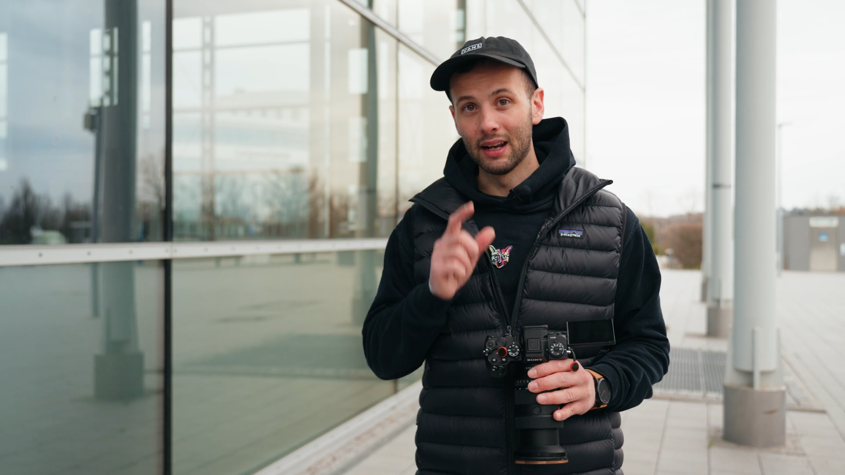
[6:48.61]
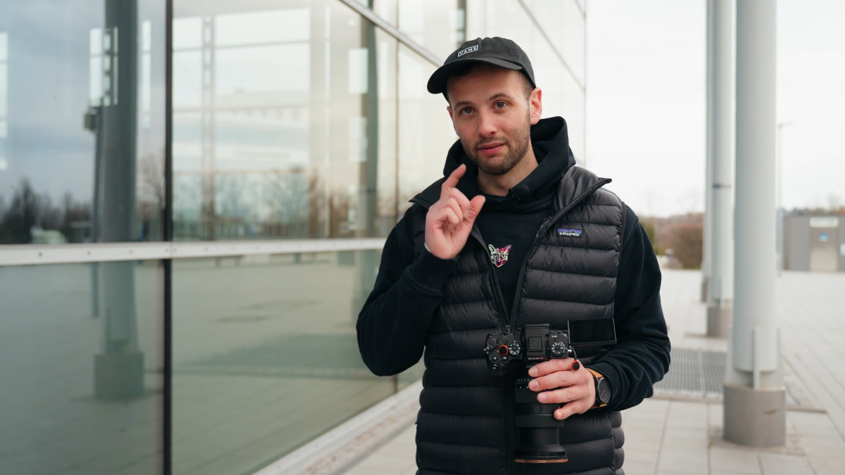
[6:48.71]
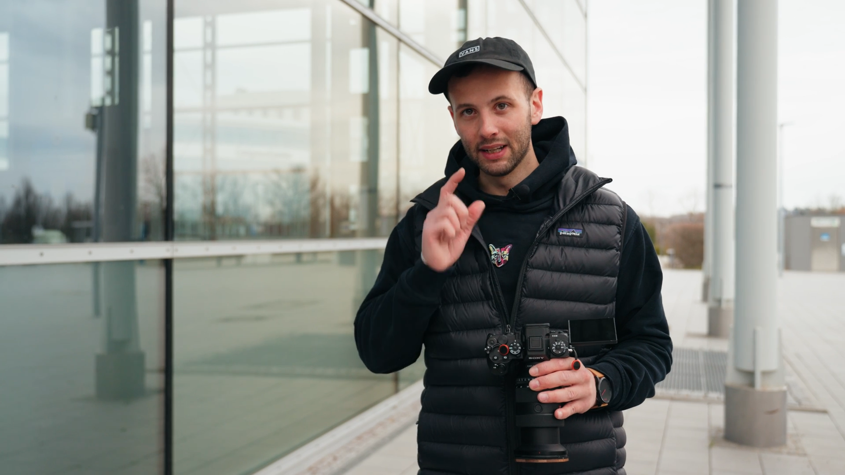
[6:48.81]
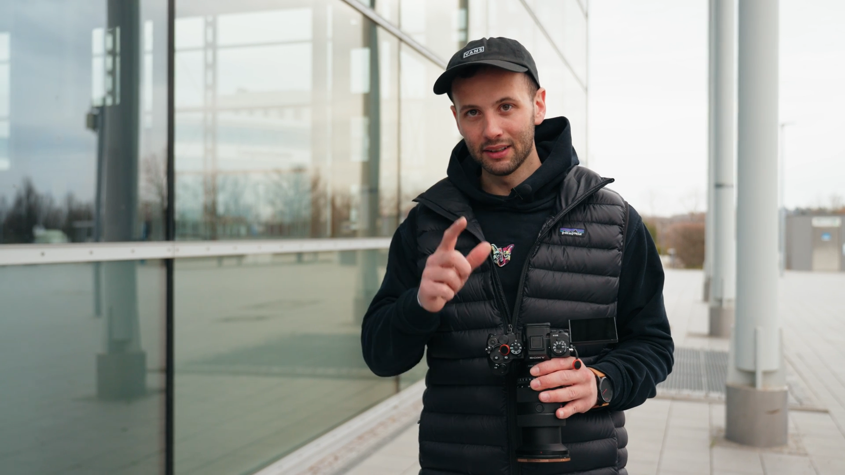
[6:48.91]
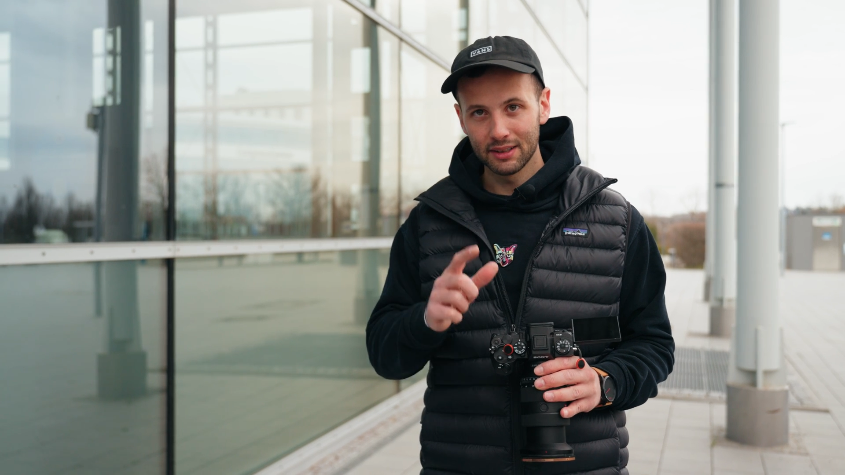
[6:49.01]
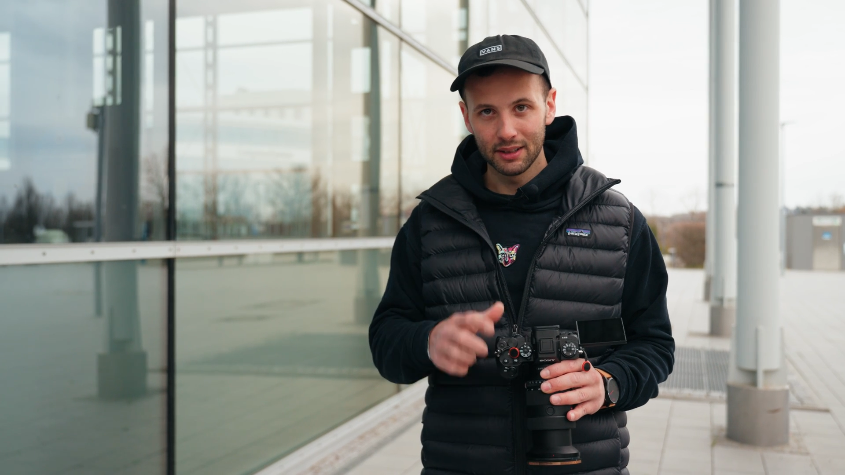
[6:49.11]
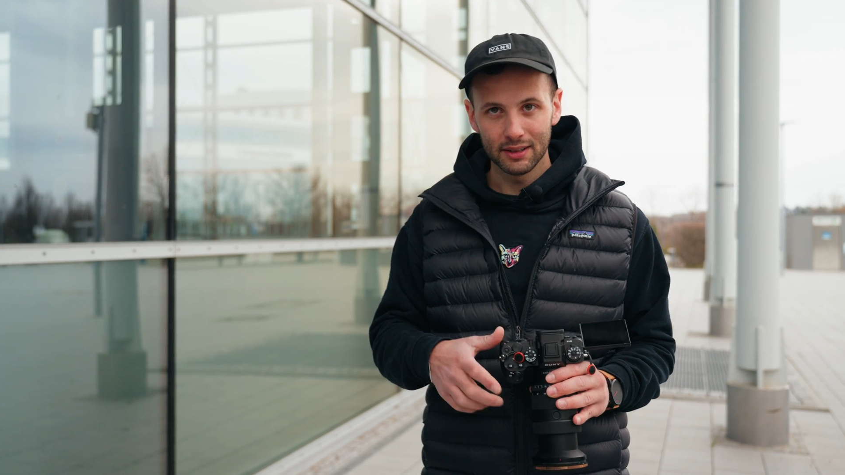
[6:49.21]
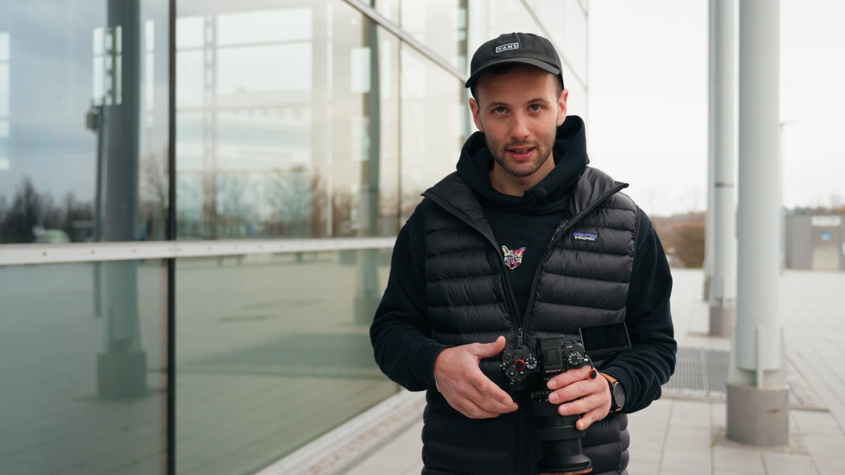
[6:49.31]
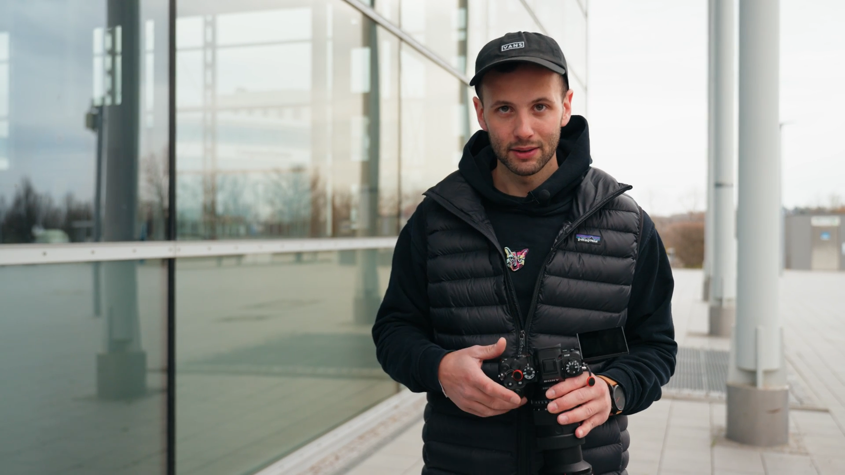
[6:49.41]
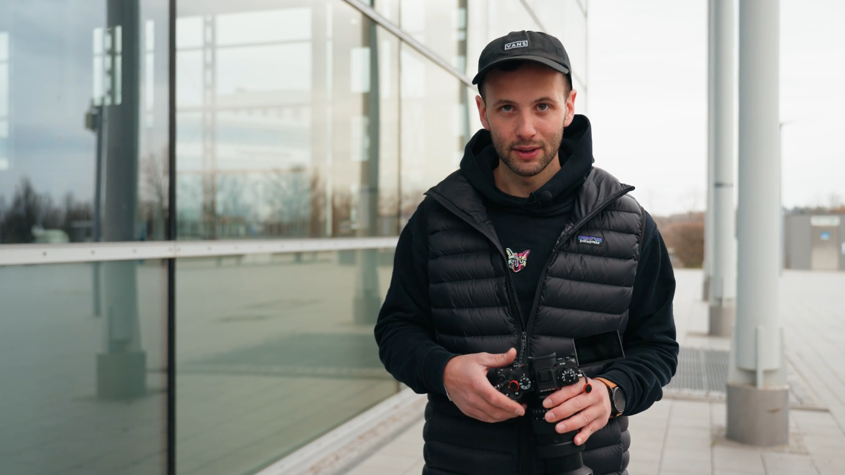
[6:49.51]
Ein weiteres
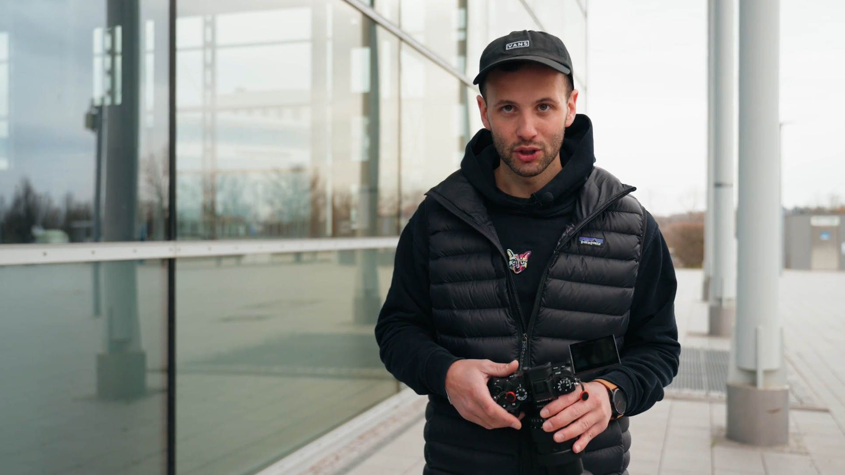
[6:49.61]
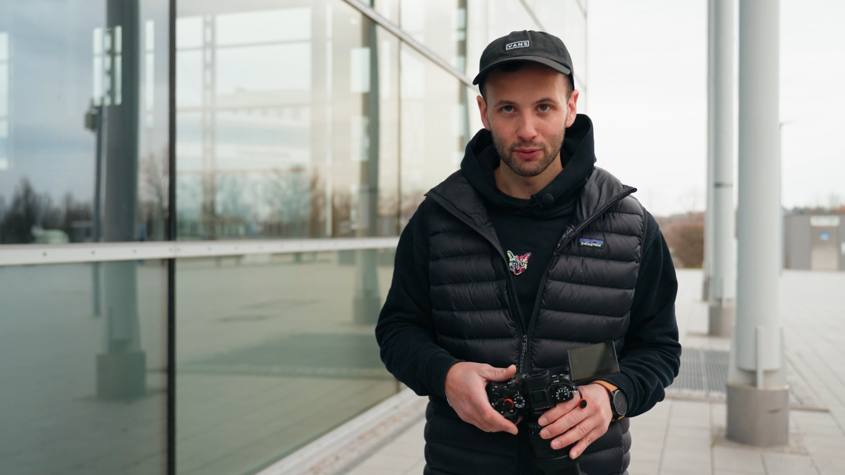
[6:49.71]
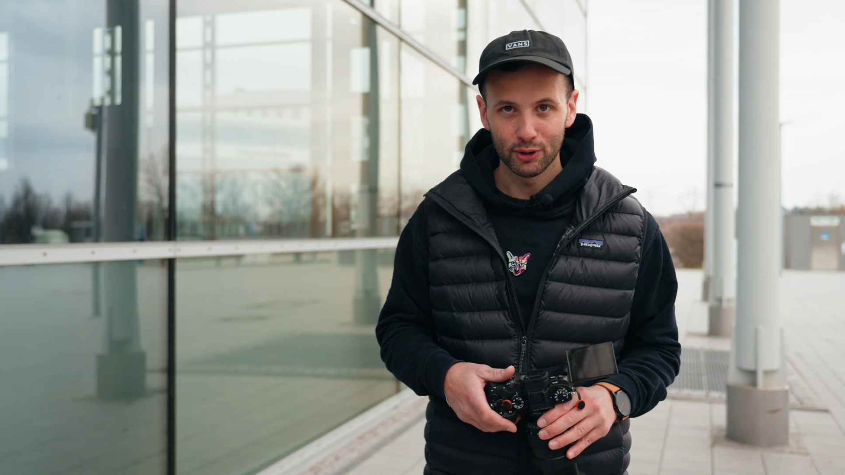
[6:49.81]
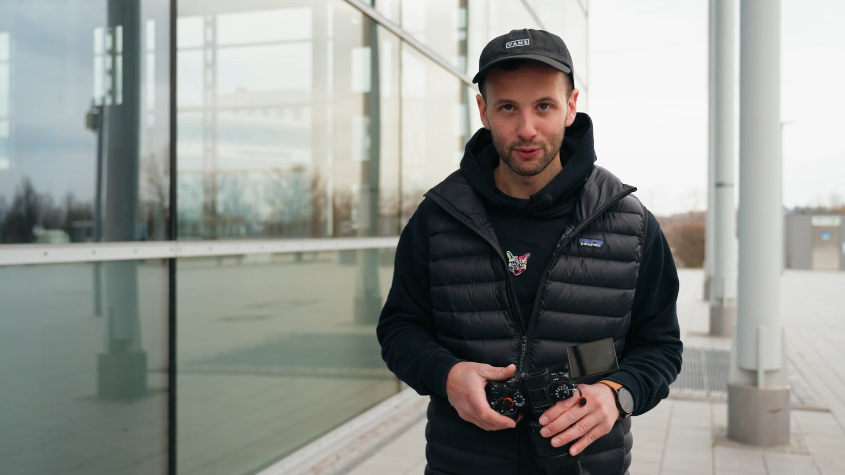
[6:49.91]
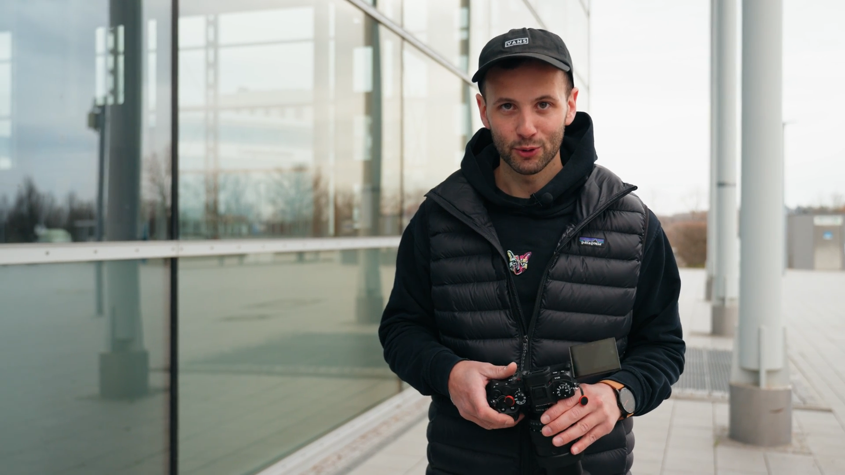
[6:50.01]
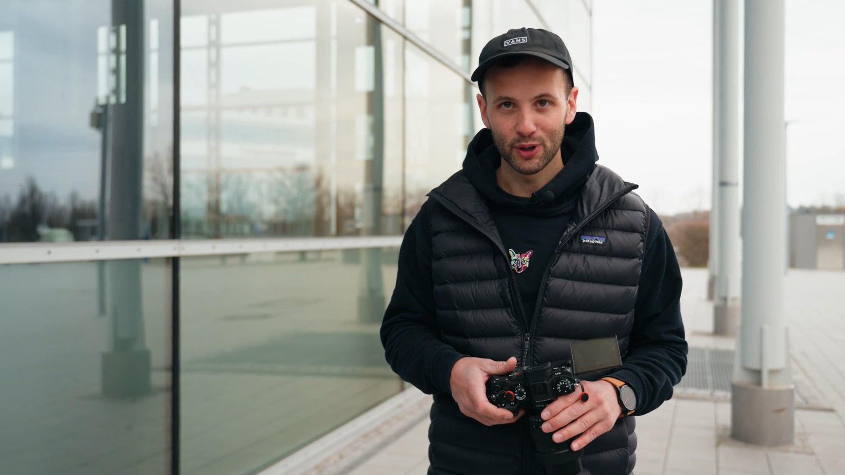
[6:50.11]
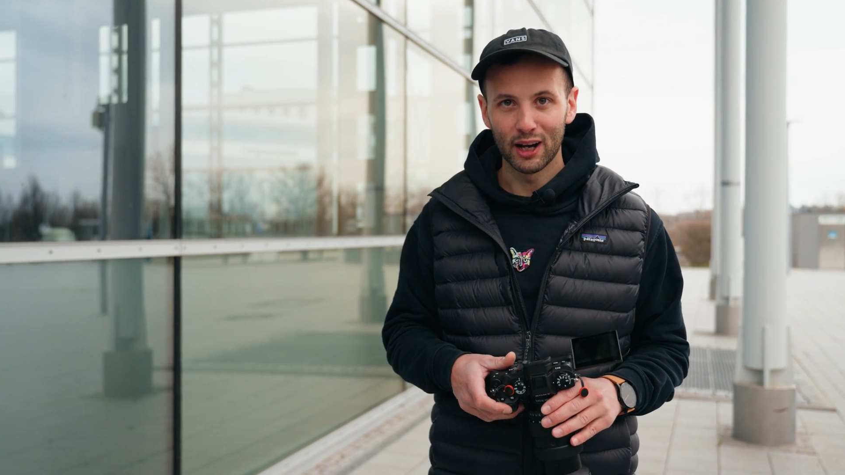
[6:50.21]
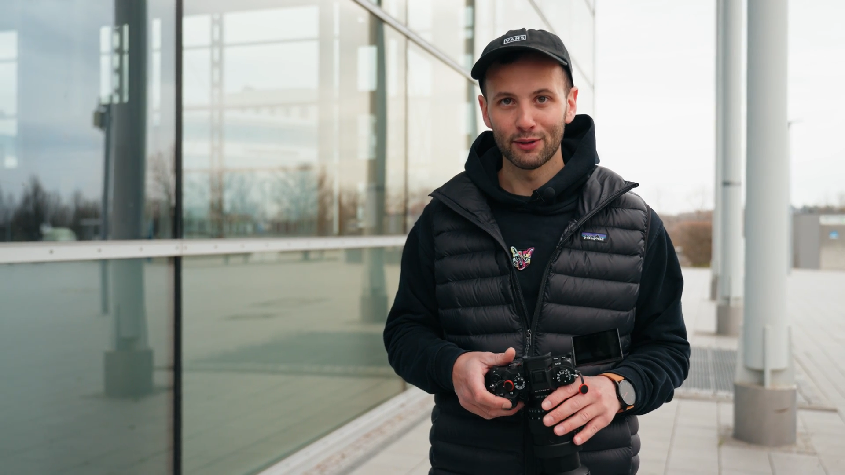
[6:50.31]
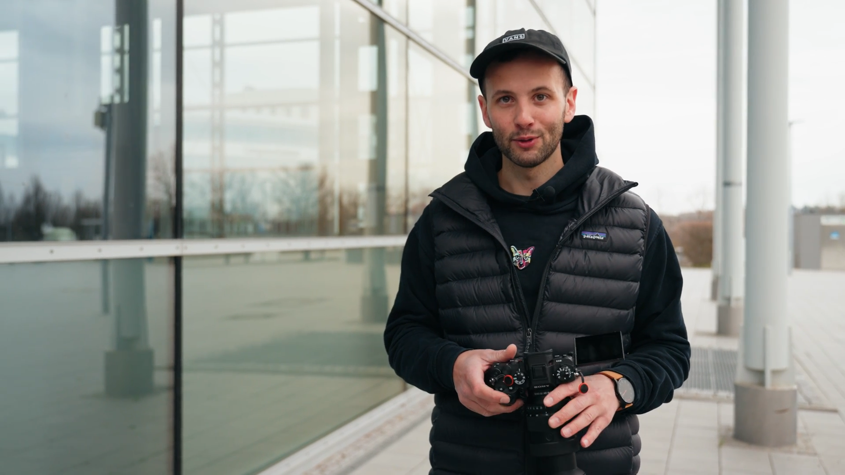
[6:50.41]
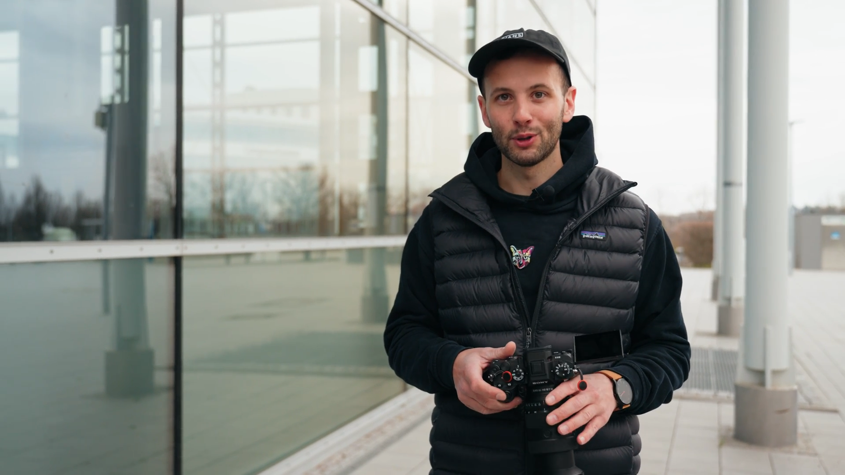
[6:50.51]
interessantes Feature für die
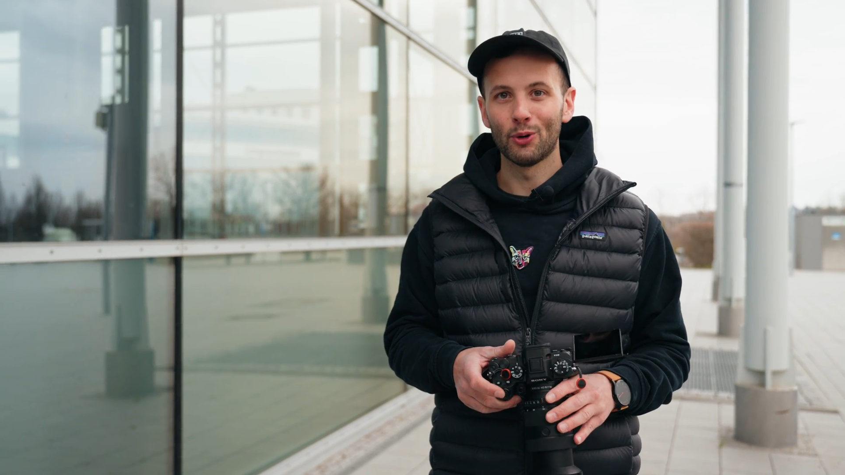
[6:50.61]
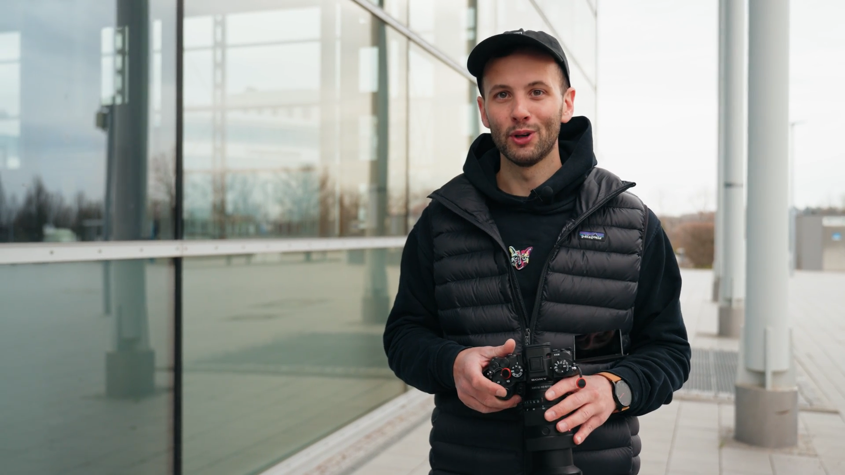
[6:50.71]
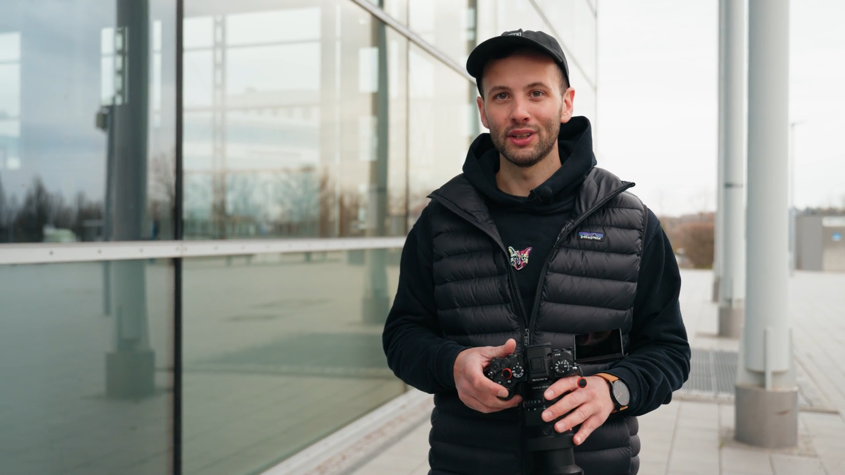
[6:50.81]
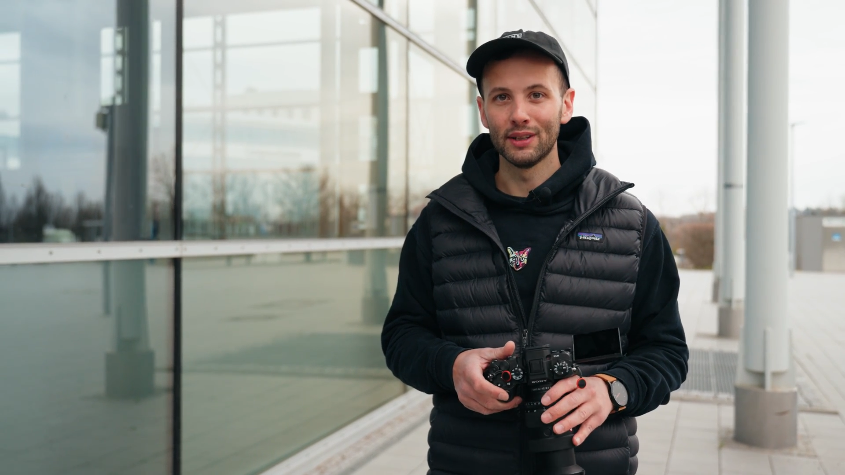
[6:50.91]
Fotografen unter euch